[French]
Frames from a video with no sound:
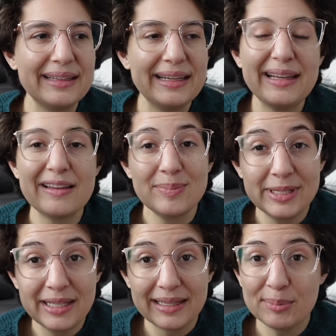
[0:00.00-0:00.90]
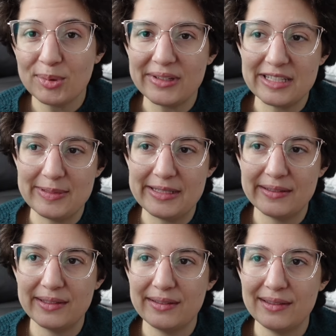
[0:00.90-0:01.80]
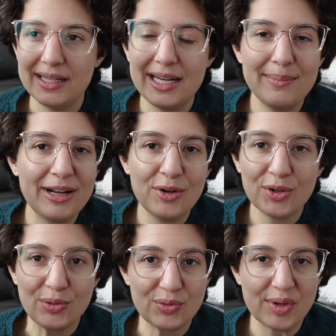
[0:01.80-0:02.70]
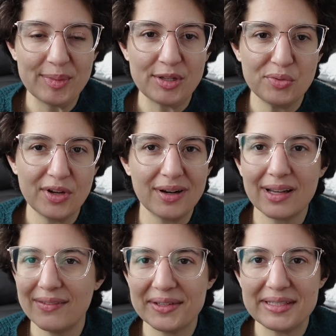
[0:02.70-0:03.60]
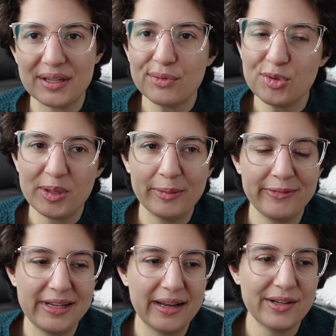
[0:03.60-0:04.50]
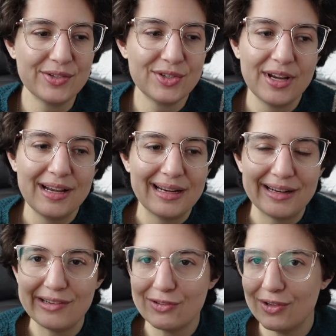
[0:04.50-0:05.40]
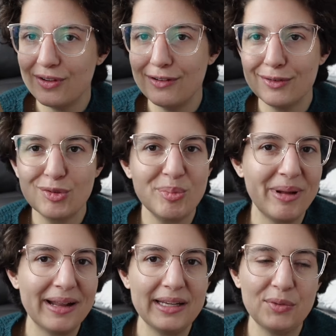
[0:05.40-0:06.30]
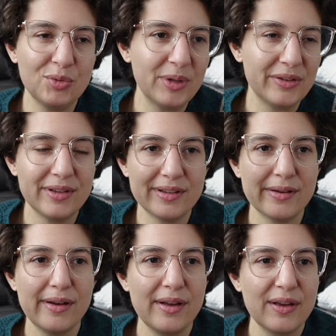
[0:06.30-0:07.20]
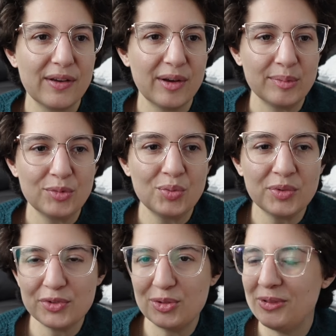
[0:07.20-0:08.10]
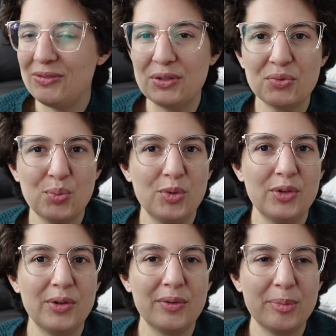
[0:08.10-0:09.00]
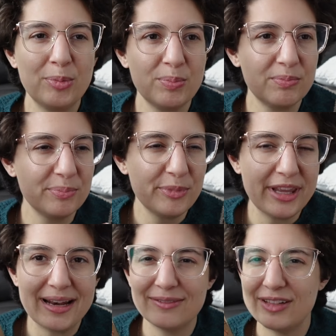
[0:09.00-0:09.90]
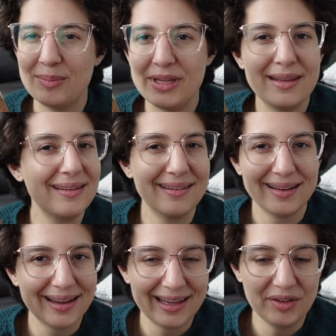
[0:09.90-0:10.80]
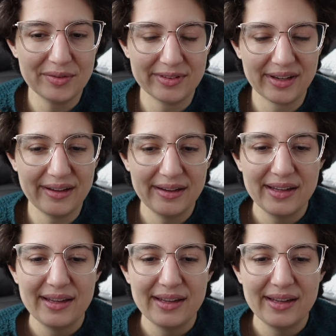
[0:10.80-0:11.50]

inexpliquée pour les habitants, les malheurs se sont abattus alors qu'avant c'était un super beau village. Les gens se parlaient tout maintenant, comme tout le monde se méfie tout le monde, il y a de la famine, rien ne va.